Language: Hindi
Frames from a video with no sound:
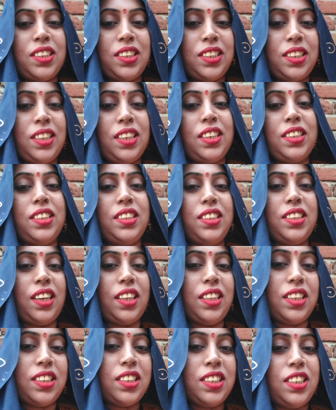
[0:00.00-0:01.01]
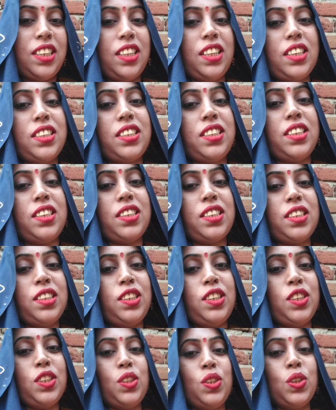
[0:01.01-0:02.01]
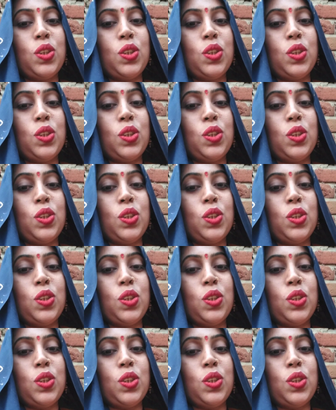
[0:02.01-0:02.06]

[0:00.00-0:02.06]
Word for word: शेयर ज़्यादा से ज़्यादा शेयर कीजिए